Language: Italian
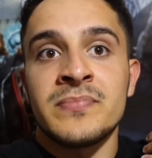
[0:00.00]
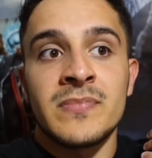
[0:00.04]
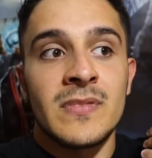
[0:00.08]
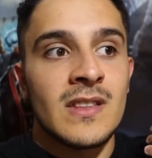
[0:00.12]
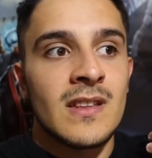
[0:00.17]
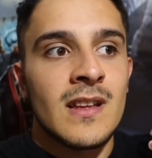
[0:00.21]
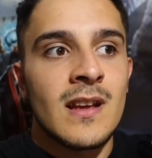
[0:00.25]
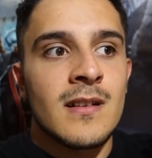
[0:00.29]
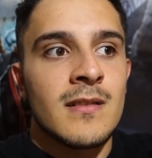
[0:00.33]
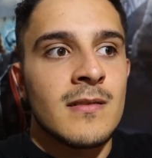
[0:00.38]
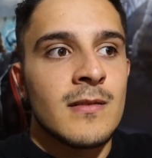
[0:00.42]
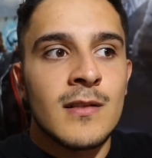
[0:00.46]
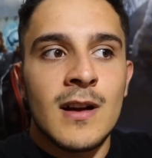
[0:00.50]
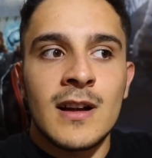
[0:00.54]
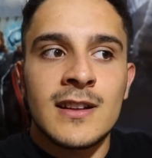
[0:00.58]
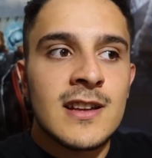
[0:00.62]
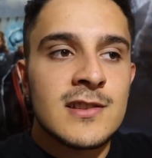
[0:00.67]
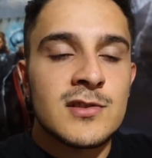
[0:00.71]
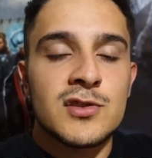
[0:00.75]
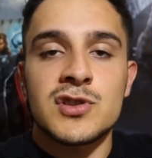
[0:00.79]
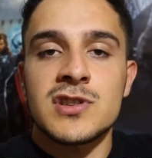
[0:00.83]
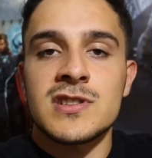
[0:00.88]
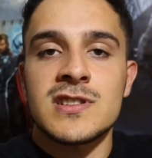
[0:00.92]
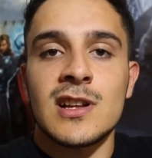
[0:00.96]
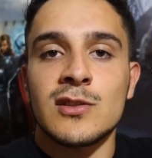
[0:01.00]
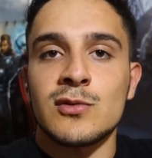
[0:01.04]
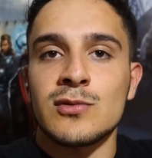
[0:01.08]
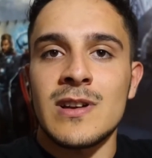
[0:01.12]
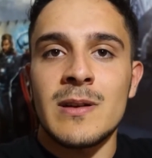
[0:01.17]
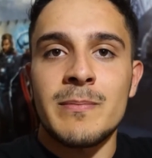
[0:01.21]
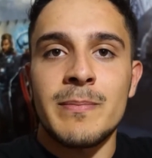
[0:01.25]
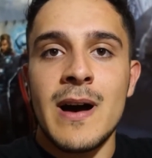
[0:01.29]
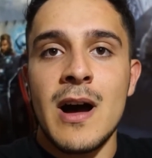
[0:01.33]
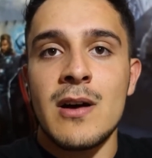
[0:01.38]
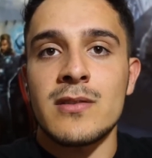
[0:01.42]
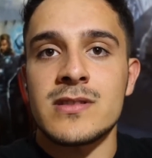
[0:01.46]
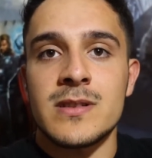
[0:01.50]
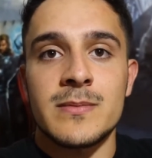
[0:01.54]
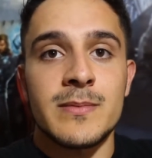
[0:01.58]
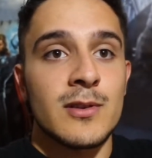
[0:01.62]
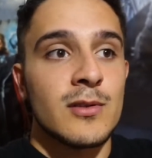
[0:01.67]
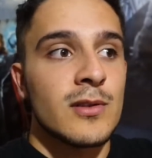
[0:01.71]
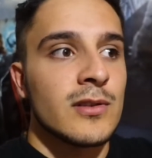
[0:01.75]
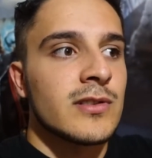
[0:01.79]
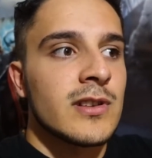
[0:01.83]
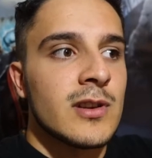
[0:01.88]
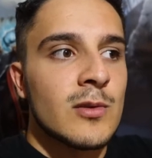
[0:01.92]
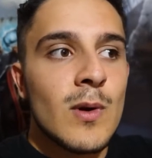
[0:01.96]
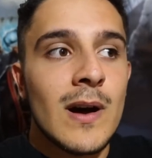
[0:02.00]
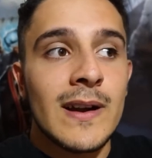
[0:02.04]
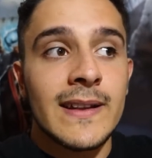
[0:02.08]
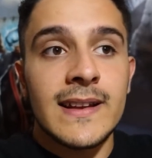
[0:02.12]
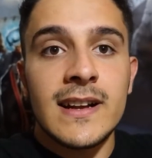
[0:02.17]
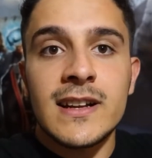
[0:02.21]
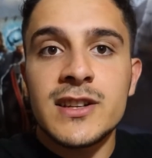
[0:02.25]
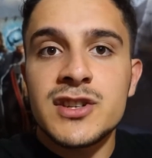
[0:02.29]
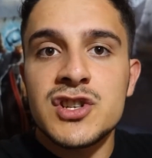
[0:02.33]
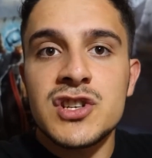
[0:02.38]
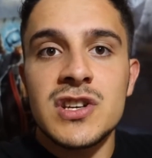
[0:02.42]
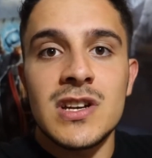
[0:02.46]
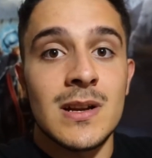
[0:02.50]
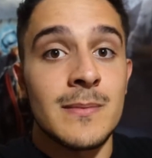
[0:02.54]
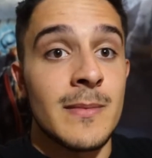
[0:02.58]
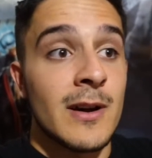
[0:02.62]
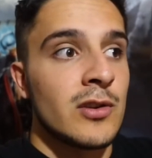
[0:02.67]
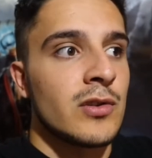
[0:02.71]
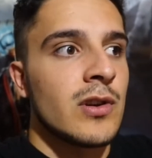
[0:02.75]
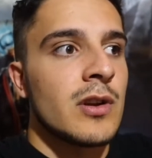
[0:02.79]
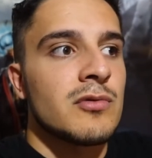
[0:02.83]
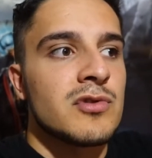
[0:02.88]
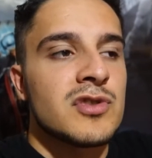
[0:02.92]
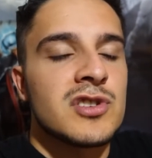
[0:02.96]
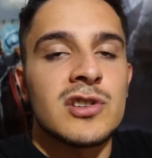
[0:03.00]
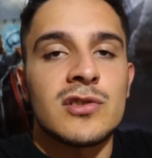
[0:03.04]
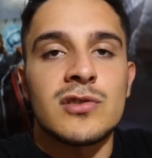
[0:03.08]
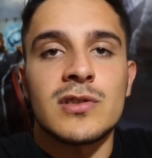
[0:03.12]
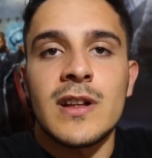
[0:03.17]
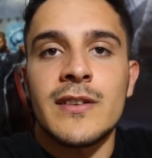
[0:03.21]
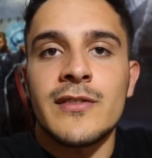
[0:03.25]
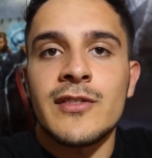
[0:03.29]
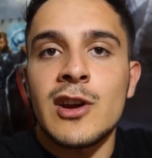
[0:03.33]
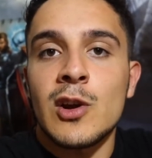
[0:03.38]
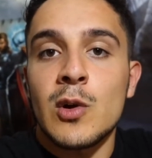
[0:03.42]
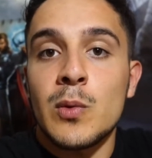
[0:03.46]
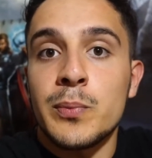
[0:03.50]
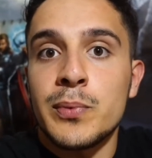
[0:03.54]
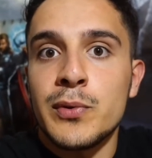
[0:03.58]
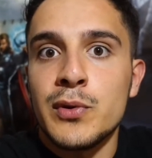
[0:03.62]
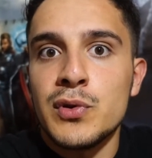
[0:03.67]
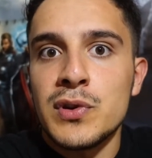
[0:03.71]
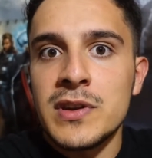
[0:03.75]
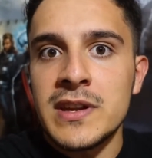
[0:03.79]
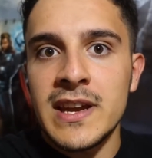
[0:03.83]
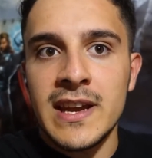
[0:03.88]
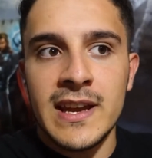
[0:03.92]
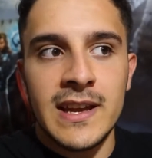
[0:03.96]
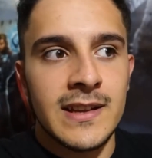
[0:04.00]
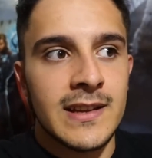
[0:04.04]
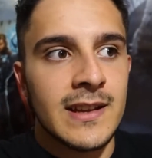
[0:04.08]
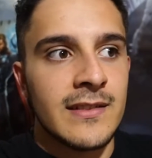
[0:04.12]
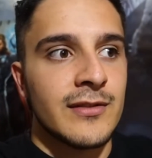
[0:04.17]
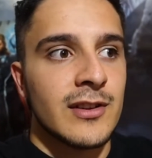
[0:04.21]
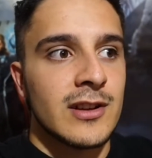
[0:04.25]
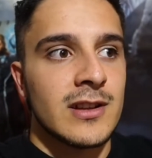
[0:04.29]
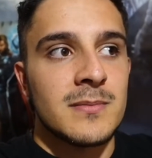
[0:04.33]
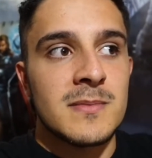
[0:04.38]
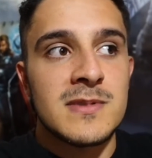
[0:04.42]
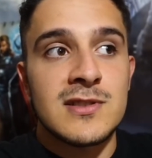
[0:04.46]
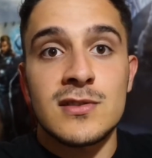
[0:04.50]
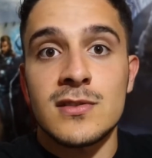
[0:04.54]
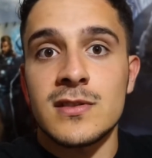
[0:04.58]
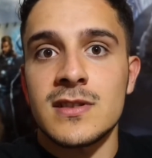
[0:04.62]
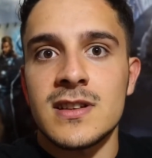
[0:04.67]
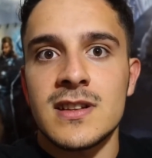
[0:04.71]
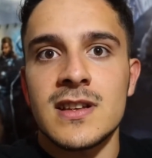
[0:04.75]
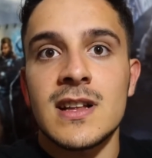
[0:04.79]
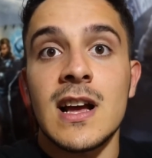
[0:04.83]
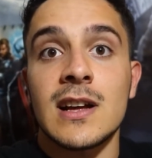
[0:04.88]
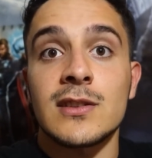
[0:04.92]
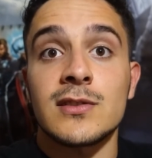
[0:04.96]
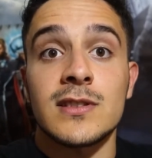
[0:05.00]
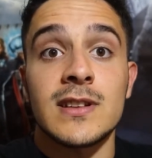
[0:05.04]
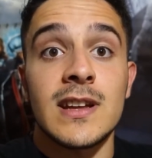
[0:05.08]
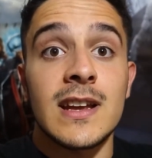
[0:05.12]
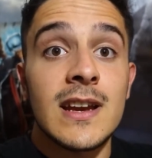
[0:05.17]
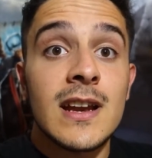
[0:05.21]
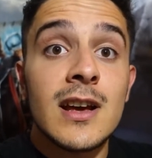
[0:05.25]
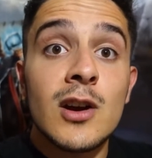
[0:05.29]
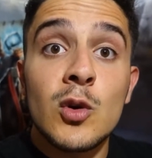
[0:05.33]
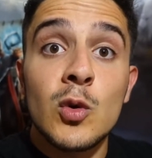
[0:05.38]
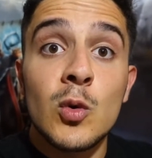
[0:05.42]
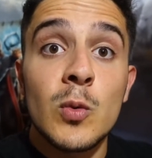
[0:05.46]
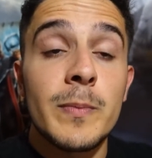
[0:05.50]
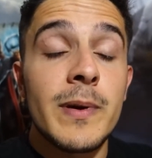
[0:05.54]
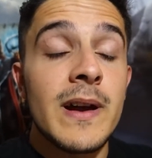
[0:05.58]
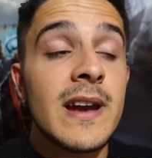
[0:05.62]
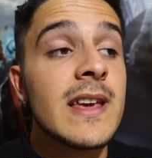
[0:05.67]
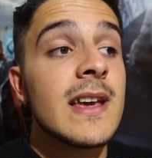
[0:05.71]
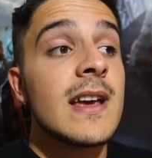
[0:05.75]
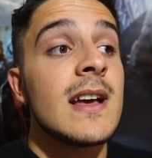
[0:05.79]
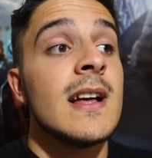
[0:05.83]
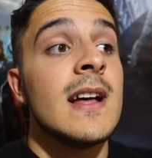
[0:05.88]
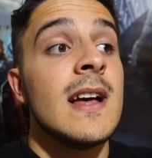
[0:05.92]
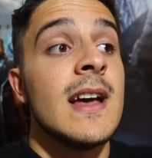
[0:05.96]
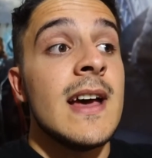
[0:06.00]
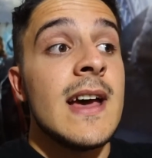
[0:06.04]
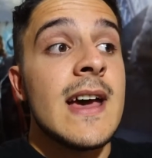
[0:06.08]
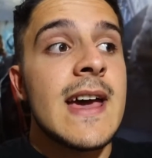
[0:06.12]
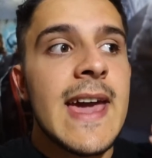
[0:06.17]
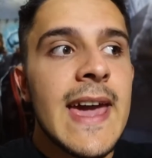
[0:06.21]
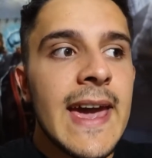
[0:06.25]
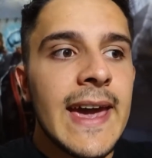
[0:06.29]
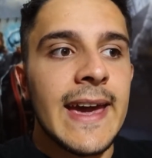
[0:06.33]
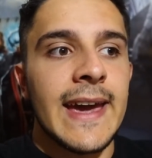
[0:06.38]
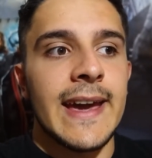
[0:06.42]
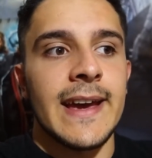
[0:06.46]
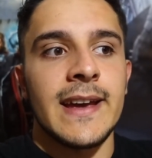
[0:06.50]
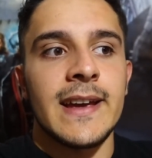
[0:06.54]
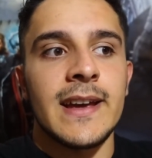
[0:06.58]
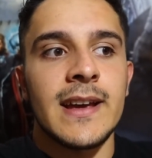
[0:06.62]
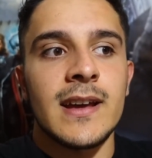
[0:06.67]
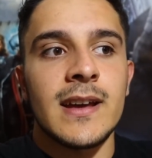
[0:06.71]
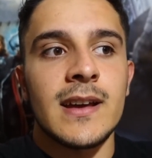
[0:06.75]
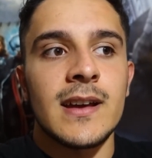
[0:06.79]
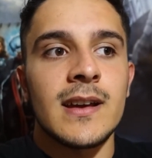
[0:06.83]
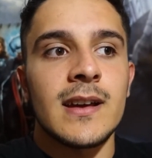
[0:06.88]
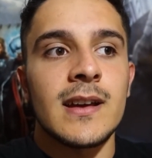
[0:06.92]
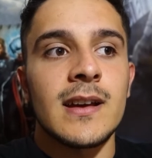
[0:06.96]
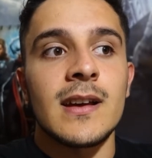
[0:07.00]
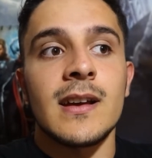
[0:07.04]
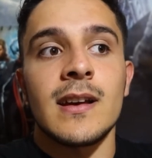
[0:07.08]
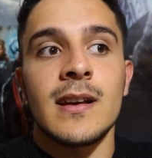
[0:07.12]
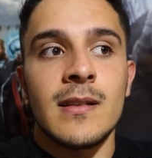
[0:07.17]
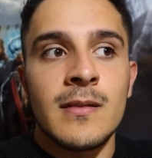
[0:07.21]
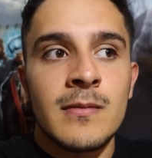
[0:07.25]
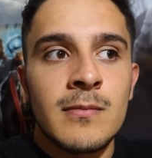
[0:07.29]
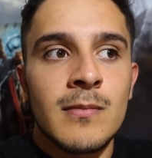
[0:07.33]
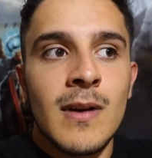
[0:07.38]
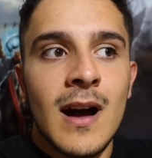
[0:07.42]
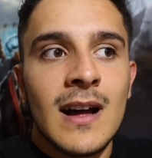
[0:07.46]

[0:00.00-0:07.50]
mm, adesso c'è stata una pausa per quanto riguarda il cinema, non è uscito davvero più niente, infatti mi sono dedicato a dei recuperi e ehm,